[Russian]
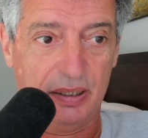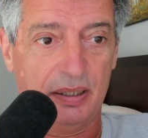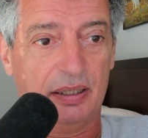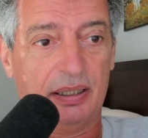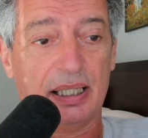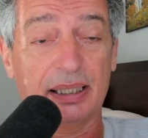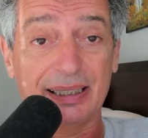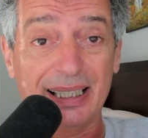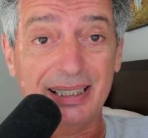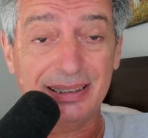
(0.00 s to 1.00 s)
Когда
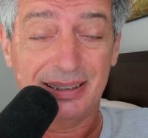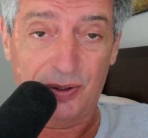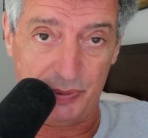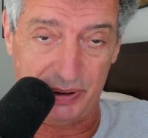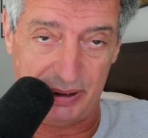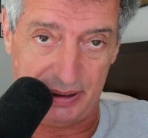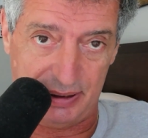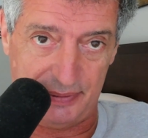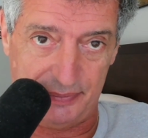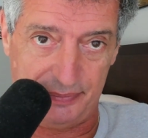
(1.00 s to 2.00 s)
есть документация.
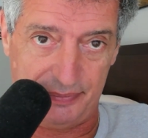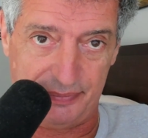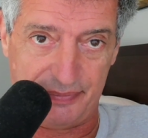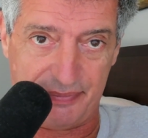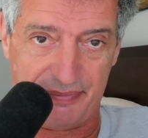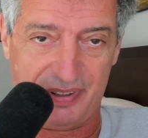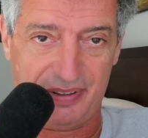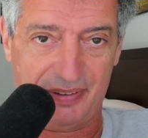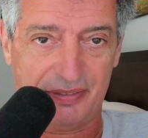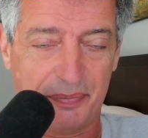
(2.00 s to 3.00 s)

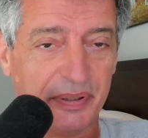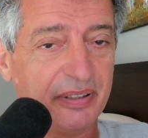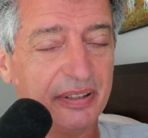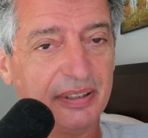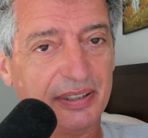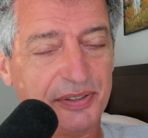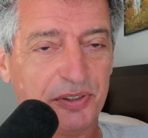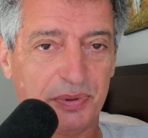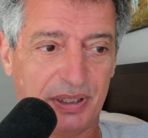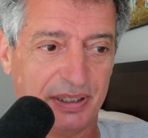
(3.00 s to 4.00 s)
Во-первых, хочу вам
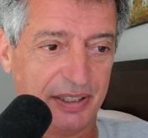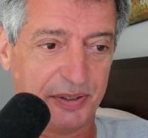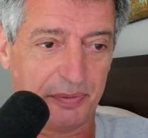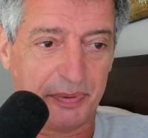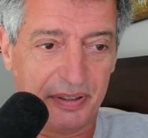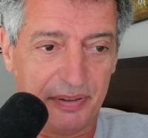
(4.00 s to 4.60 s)
сказать, что, во-первых,